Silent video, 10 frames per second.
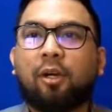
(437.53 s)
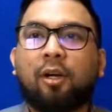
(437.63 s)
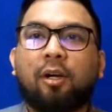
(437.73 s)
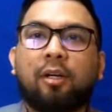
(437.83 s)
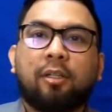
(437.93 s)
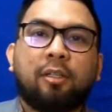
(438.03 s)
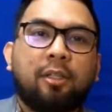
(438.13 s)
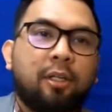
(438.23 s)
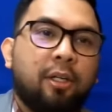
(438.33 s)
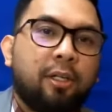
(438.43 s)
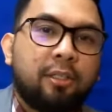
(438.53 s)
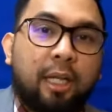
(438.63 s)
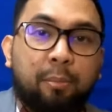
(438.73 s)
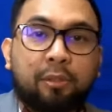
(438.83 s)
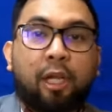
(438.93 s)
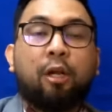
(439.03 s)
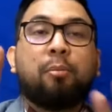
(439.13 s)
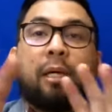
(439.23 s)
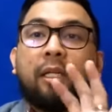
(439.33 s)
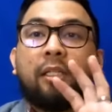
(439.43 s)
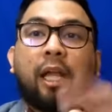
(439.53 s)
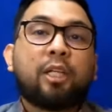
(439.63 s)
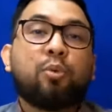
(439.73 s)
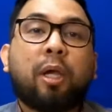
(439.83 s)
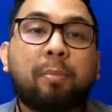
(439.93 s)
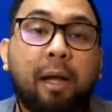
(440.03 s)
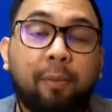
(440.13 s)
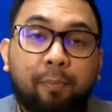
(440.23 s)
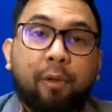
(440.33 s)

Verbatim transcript: Uh, tapos ngayon, by next week, pa